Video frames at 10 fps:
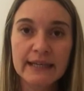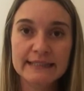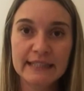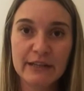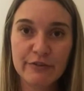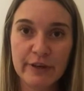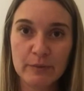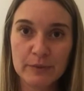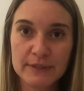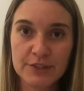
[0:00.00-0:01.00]
que se
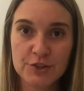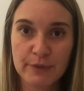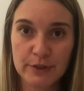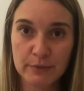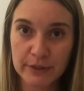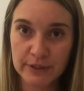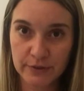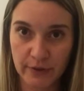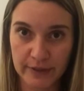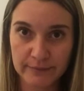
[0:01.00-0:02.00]
refere ao procedimento
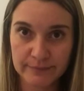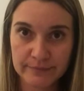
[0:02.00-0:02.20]
monitório.